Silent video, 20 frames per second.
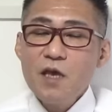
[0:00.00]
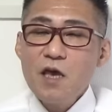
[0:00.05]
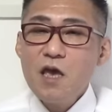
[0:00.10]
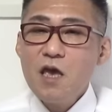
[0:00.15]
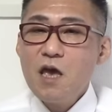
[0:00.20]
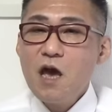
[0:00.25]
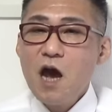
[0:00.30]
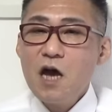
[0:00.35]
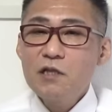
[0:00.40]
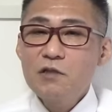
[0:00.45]

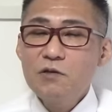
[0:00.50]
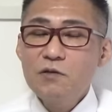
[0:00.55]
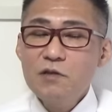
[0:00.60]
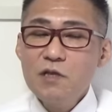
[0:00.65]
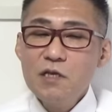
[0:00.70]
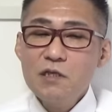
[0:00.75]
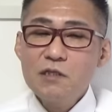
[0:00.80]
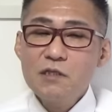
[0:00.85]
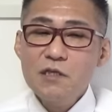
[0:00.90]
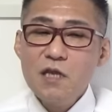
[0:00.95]
えー、あと
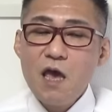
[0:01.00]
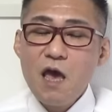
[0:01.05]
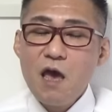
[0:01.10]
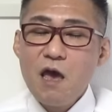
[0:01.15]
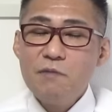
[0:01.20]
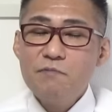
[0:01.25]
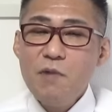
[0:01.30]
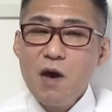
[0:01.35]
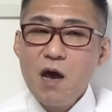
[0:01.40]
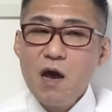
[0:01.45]
です
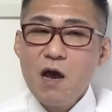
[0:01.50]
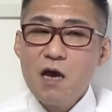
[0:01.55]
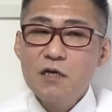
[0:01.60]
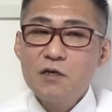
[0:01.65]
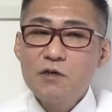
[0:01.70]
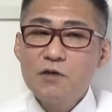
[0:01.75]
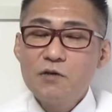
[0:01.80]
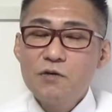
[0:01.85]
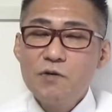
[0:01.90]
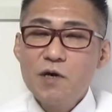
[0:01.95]
ね、まああ
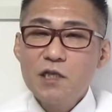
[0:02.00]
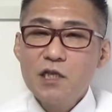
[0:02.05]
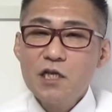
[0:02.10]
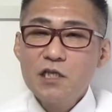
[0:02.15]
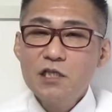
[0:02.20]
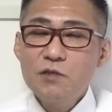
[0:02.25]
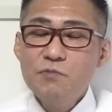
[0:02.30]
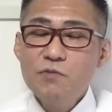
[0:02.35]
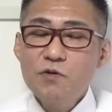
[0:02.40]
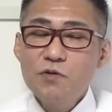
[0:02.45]
の、
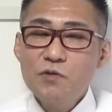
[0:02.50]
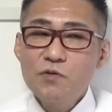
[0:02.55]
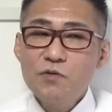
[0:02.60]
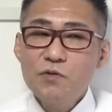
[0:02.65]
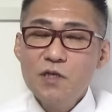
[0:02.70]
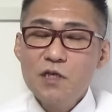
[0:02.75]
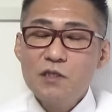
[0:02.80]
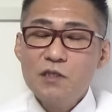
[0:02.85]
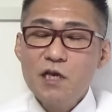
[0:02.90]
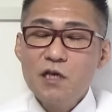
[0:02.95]
私も
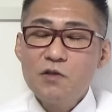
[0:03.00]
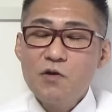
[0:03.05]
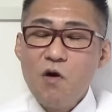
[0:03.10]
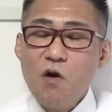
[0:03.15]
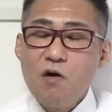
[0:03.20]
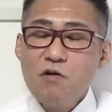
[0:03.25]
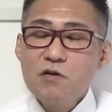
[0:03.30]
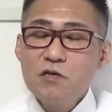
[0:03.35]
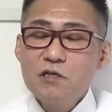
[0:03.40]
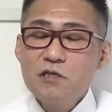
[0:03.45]
そうですけ
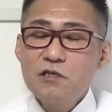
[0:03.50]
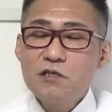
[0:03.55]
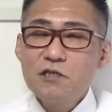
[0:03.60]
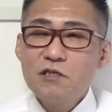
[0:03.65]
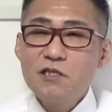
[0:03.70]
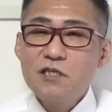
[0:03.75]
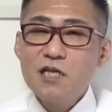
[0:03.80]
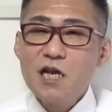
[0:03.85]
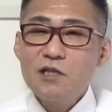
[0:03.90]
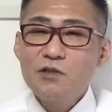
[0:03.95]
ど、
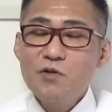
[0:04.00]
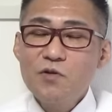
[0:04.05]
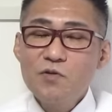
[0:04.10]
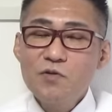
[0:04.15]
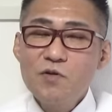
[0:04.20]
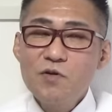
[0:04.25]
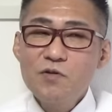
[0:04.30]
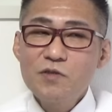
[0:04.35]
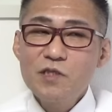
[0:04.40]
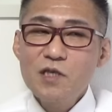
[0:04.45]
ふるさ
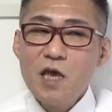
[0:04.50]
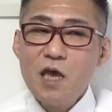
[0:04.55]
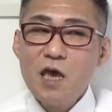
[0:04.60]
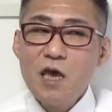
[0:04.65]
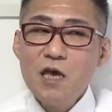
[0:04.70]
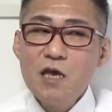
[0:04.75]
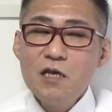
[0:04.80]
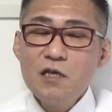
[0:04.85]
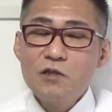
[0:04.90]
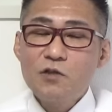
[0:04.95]
と納
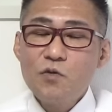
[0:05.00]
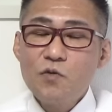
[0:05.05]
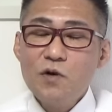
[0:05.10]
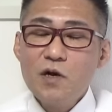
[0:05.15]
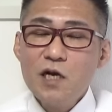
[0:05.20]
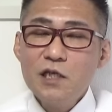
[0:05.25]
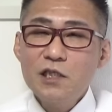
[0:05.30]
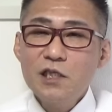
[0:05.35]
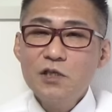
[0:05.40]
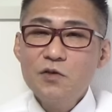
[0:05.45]
税どっ
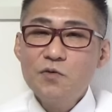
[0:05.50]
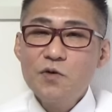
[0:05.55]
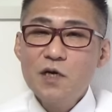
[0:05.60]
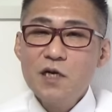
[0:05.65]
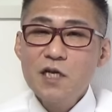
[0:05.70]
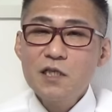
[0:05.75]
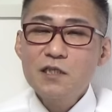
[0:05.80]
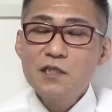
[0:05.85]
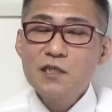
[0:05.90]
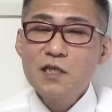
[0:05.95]
かしよう
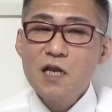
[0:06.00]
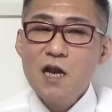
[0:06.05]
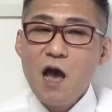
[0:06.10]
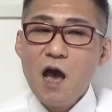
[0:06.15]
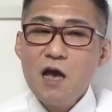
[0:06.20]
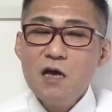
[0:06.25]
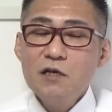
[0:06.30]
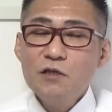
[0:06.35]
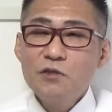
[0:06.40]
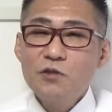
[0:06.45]
かなっつった
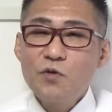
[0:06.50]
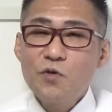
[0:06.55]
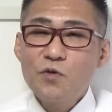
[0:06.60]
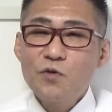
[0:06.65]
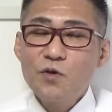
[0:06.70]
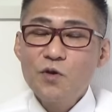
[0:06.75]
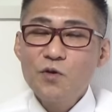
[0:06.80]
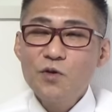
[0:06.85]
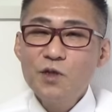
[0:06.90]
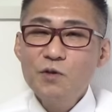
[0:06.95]
ら、
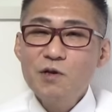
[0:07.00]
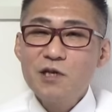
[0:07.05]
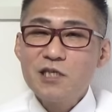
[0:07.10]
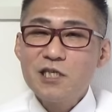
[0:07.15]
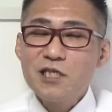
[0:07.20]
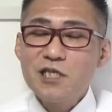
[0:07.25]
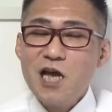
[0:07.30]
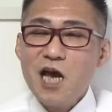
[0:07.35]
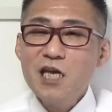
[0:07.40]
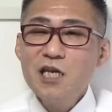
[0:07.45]
東京には
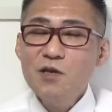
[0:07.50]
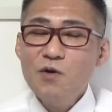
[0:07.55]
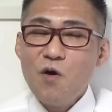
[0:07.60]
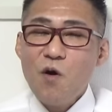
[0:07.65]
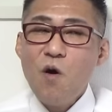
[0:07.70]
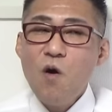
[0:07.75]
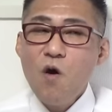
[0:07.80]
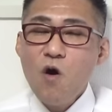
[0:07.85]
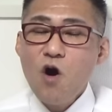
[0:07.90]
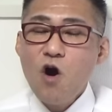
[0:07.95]
しない
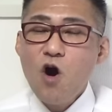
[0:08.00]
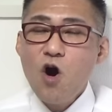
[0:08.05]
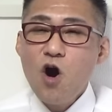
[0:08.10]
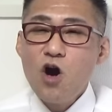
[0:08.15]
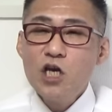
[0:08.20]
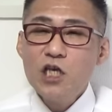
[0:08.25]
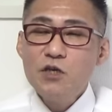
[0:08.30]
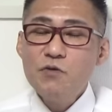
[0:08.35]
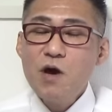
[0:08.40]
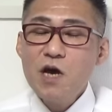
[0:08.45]
よ。
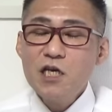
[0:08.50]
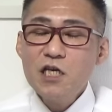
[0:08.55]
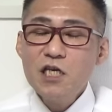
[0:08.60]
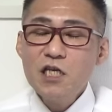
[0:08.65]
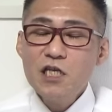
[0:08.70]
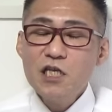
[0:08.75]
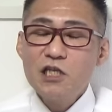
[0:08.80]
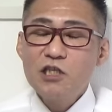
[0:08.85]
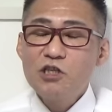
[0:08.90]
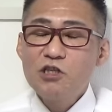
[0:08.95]
あい
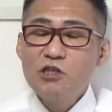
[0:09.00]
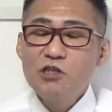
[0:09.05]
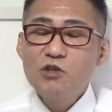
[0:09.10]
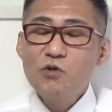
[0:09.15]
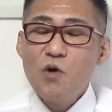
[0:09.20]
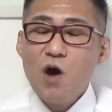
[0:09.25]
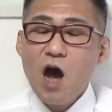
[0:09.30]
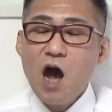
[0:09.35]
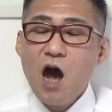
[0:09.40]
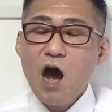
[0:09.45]
訳にする
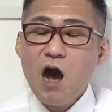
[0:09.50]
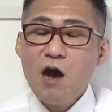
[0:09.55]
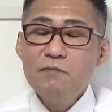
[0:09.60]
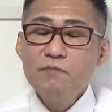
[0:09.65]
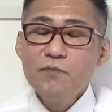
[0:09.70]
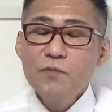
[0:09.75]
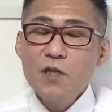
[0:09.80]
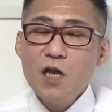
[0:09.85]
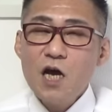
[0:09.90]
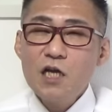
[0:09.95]
と
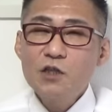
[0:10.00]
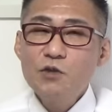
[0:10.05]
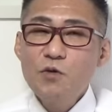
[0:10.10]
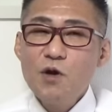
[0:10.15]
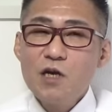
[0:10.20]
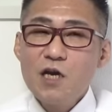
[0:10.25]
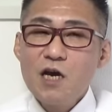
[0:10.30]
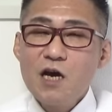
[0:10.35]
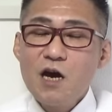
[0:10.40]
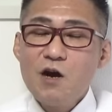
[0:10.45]
か、あ
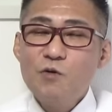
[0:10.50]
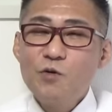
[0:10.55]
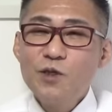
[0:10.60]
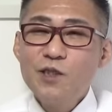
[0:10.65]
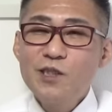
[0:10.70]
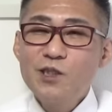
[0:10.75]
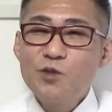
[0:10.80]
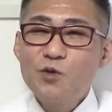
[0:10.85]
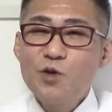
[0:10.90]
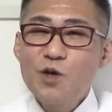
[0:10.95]
とはなんか美
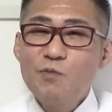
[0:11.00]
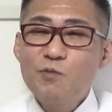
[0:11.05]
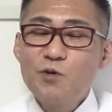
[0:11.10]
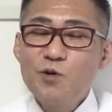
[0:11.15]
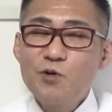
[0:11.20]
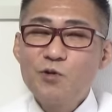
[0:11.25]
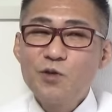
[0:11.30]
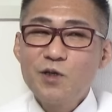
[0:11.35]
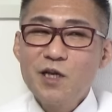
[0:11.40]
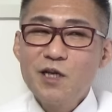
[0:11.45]
味しそうな
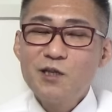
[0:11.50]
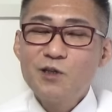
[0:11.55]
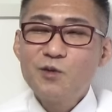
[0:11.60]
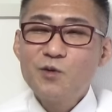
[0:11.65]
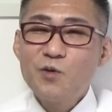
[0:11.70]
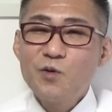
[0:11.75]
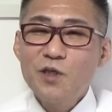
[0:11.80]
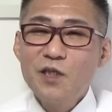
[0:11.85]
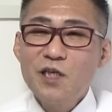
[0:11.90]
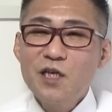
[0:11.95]
ものくれる
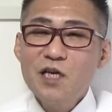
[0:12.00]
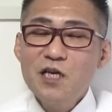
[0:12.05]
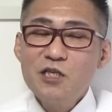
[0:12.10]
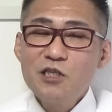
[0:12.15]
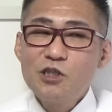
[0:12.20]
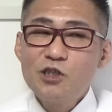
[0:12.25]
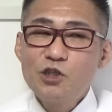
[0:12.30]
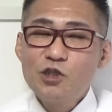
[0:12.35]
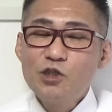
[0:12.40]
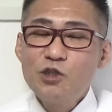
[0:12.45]
とこに
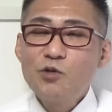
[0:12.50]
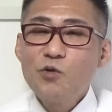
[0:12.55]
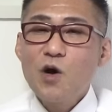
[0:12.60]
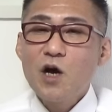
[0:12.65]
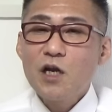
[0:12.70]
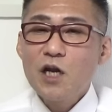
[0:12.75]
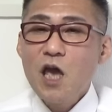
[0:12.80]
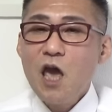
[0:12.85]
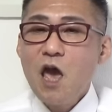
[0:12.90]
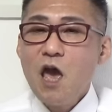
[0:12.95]
すると
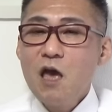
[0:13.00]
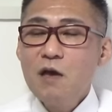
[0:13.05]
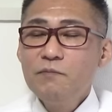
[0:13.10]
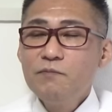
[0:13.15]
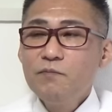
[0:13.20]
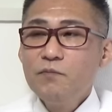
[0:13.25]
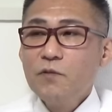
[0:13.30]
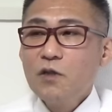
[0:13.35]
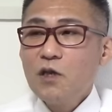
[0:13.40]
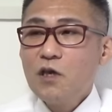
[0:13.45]
かね。